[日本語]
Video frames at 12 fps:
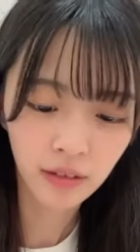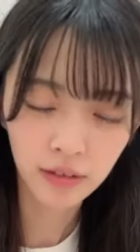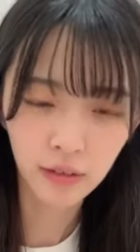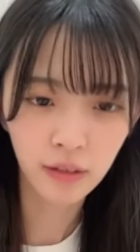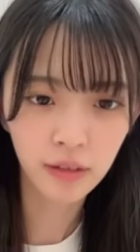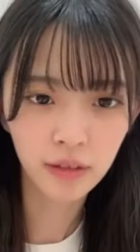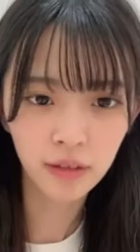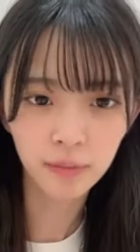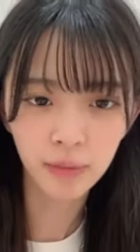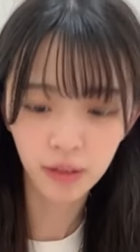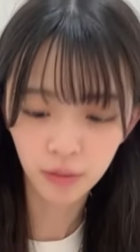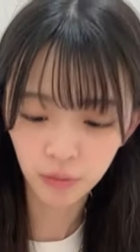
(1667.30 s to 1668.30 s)
なんか3
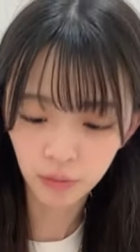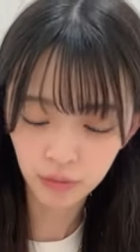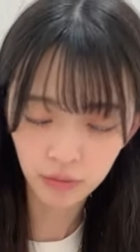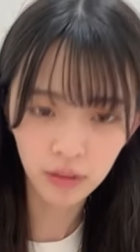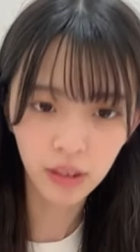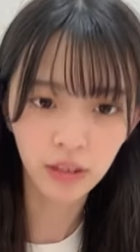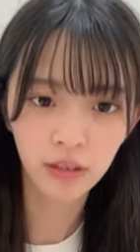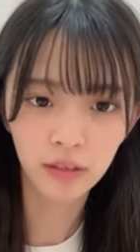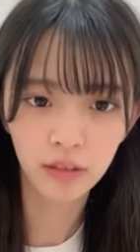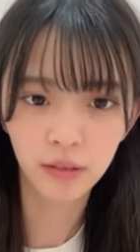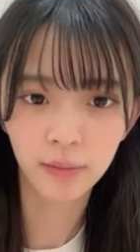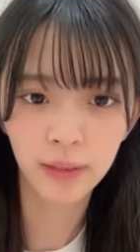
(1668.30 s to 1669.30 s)
月生まれ多くな
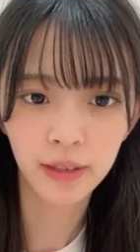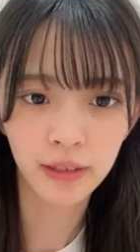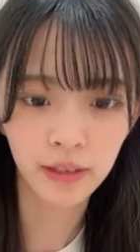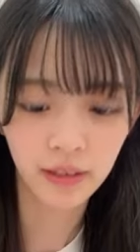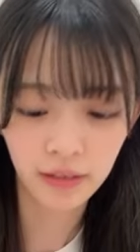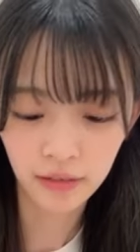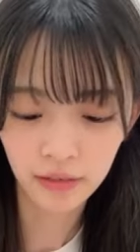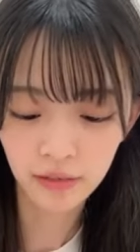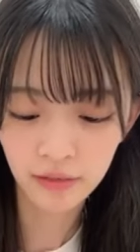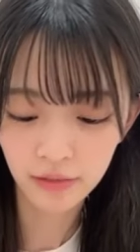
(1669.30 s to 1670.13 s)
いですかめっちゃ